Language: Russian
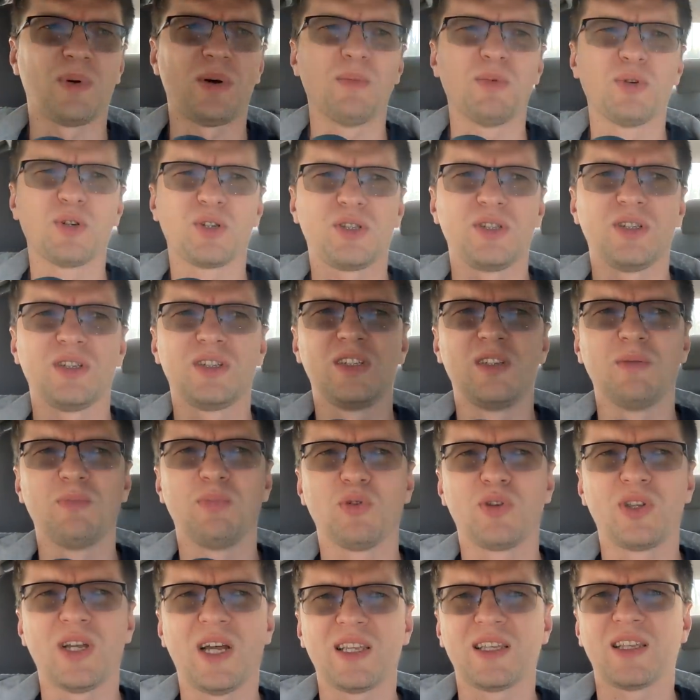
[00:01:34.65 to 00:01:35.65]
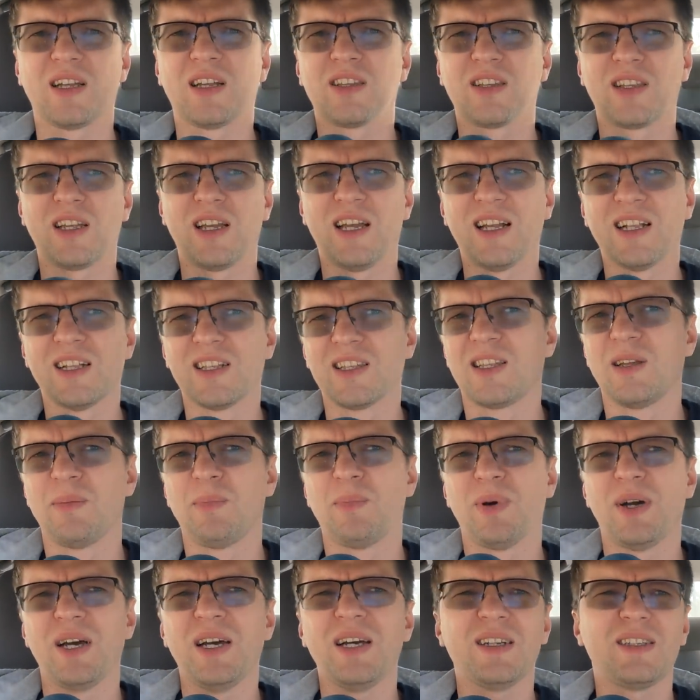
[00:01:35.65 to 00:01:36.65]
помощник депутата от
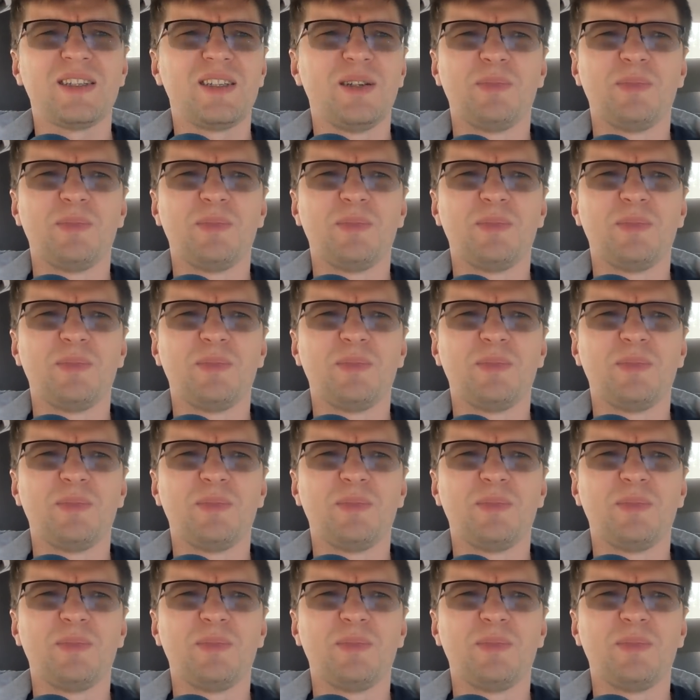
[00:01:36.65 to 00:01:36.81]
ЛДПР,